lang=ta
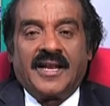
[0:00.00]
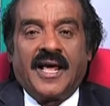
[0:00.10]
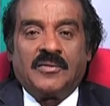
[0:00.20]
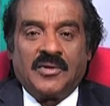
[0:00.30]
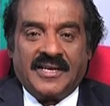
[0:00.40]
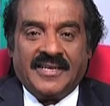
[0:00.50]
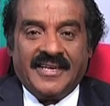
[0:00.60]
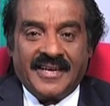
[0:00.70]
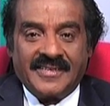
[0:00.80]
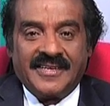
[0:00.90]
ஆனால்
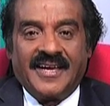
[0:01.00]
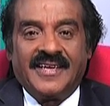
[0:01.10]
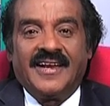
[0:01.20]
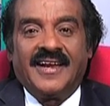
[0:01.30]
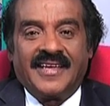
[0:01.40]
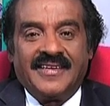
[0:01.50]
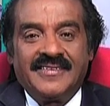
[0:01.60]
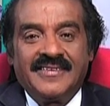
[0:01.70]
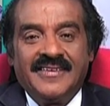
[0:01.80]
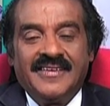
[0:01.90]
உனக்கு இடது கை இல்லை
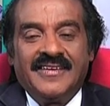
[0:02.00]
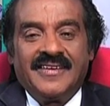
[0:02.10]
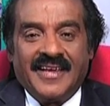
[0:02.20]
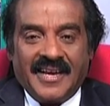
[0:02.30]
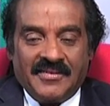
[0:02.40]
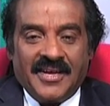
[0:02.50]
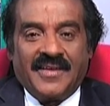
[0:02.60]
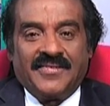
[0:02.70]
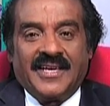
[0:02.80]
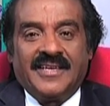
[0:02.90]
எனவே
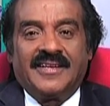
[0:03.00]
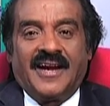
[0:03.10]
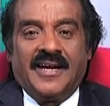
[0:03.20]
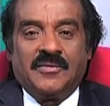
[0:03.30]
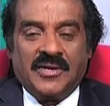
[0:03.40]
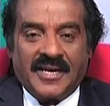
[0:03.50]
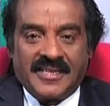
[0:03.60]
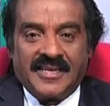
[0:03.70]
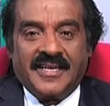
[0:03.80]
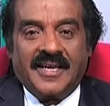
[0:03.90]
அந்த எதிராளி உன்
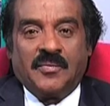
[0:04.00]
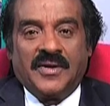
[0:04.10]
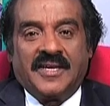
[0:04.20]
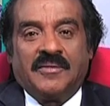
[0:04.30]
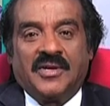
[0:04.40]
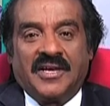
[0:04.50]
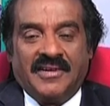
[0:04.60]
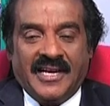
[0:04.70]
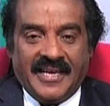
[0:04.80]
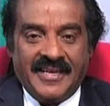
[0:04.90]
இடது கையை பிடிக்க
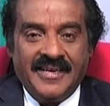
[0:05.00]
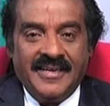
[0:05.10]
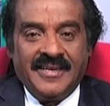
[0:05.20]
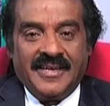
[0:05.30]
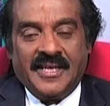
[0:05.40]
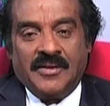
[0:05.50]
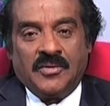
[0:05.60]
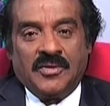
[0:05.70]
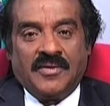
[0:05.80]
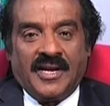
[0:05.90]
முடியவில்லை நீ
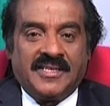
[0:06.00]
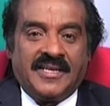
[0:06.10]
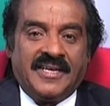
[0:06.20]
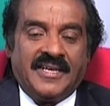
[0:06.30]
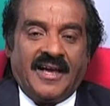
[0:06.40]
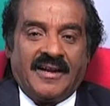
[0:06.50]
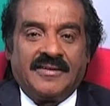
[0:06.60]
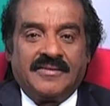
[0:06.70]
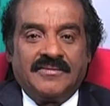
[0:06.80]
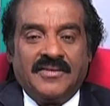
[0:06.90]
உன் வலது
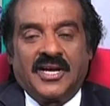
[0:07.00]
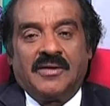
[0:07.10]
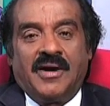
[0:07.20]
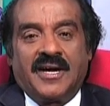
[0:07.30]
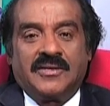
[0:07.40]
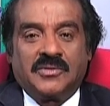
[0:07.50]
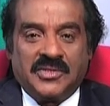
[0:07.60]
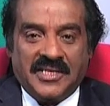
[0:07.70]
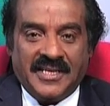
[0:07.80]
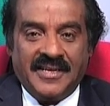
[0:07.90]
கையால் வேகமாக
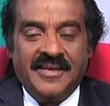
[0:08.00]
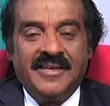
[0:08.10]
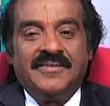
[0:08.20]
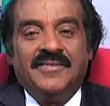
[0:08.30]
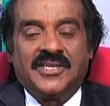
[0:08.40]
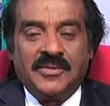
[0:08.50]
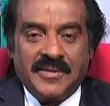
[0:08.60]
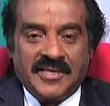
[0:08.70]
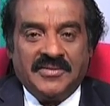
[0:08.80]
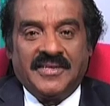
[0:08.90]
குத்தி வெற்றி
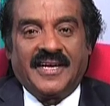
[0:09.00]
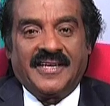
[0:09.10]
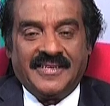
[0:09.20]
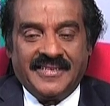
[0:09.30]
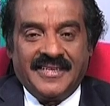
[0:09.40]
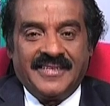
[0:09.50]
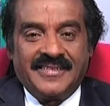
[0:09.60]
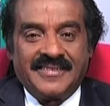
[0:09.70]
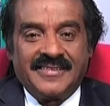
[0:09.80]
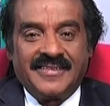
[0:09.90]
பெற்று விட்டாய் என்று
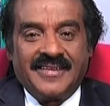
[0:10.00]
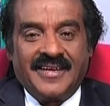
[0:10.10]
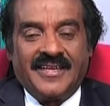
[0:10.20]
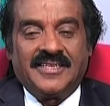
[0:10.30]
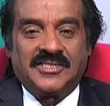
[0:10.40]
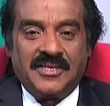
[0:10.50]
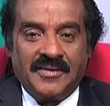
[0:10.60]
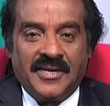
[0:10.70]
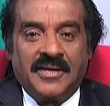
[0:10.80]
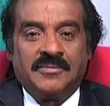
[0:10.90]
அந்த
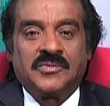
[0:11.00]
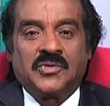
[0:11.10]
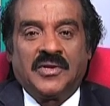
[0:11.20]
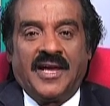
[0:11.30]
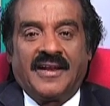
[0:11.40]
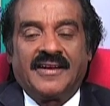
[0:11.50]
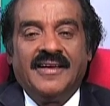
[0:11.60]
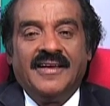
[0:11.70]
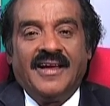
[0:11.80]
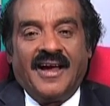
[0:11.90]
சிறுவனிடமும் சொன்னான்
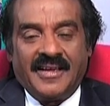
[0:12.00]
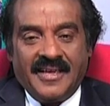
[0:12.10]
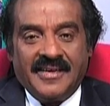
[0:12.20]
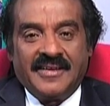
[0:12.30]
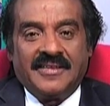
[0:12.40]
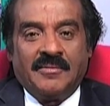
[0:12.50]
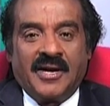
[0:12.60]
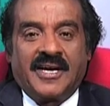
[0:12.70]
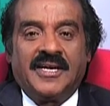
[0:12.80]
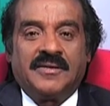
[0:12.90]
அங்கே இருந்த
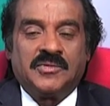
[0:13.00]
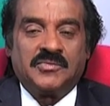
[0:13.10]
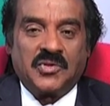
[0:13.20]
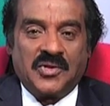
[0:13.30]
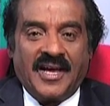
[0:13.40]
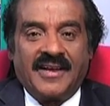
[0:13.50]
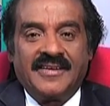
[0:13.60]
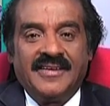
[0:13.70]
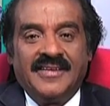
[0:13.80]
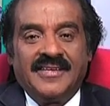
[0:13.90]
மக்களிடமும் சொன்னான்